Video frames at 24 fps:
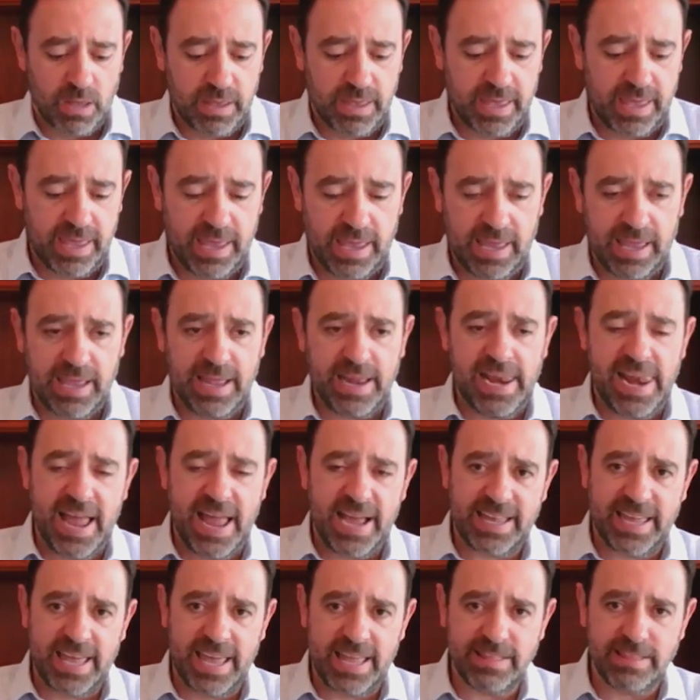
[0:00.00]
Eh, la
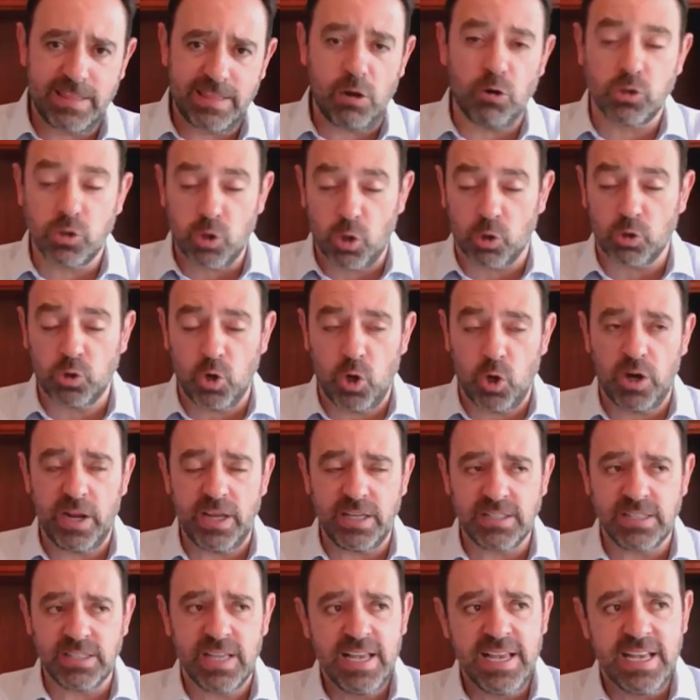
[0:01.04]
gente, los
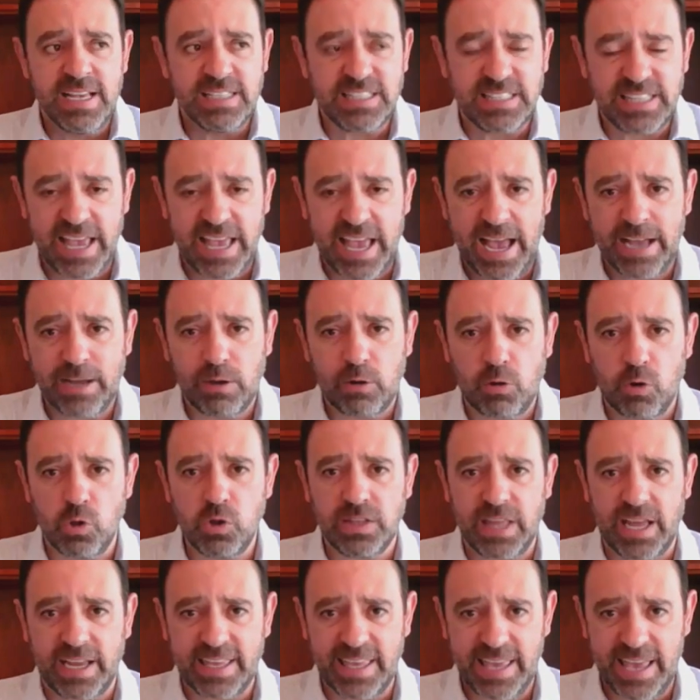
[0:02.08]
doctores, se han
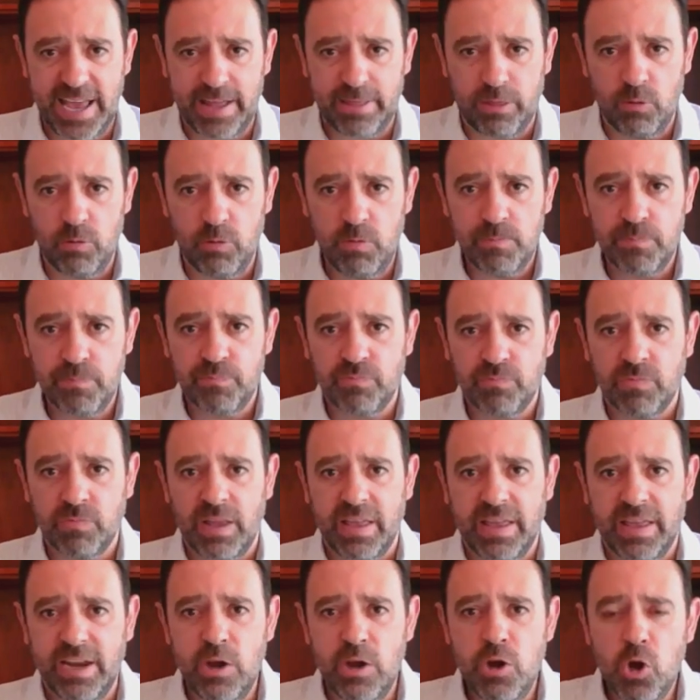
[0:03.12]
contagiado
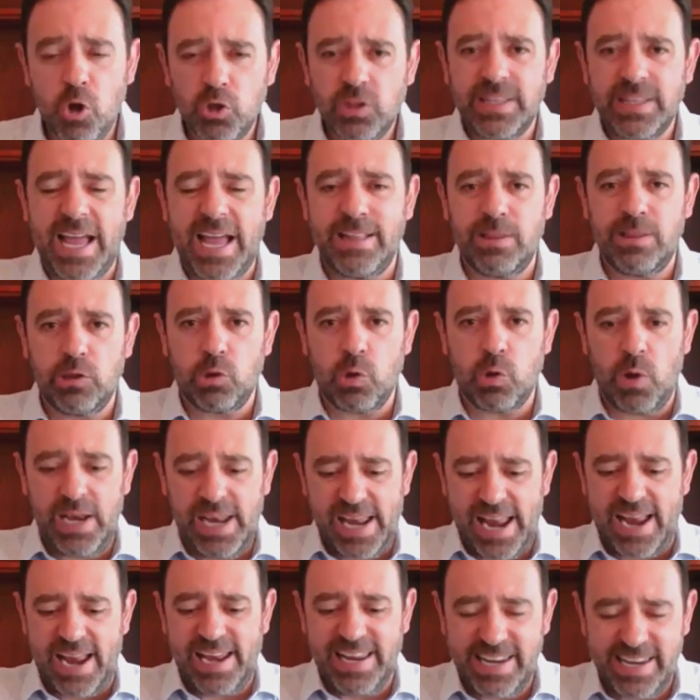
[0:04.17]
no tanto en
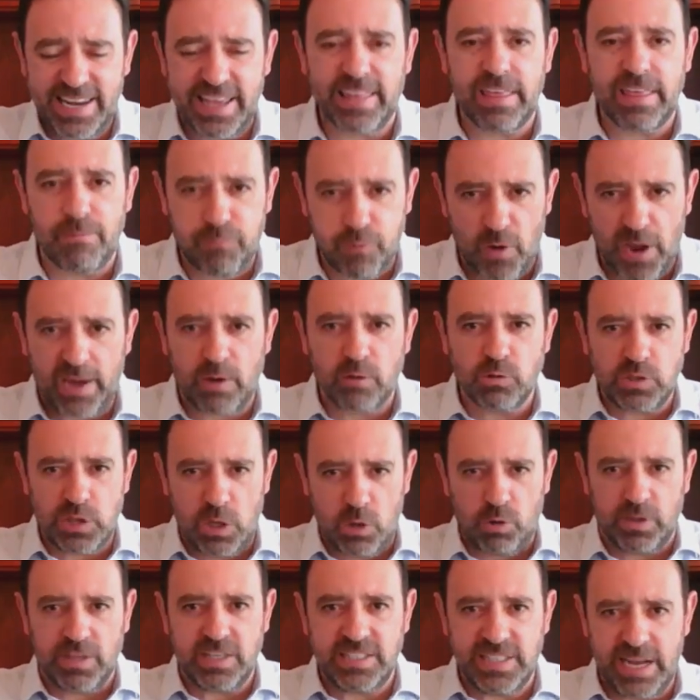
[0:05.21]
la línea de fuego, si
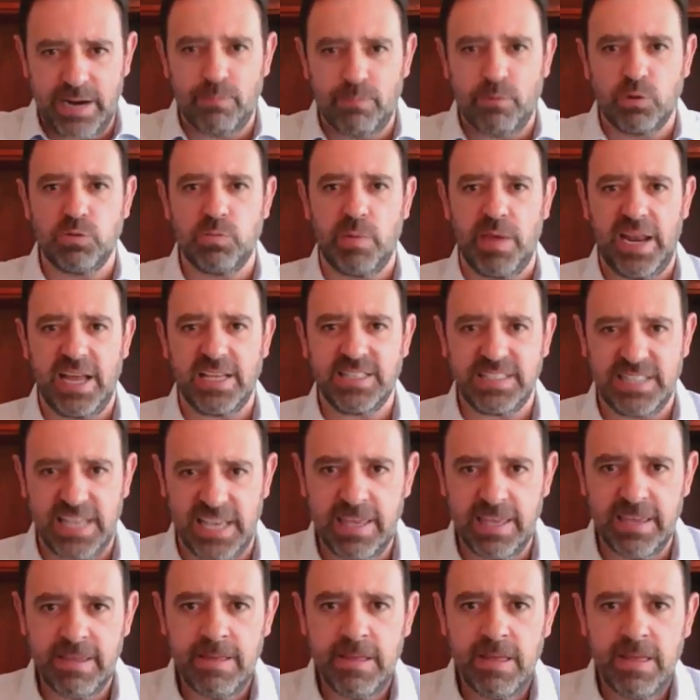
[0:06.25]
lo quisiéramos ver
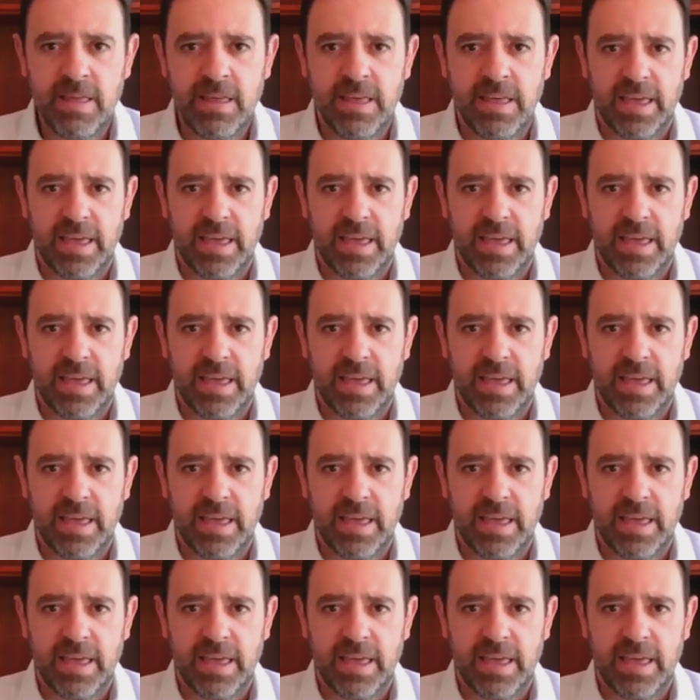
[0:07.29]
así,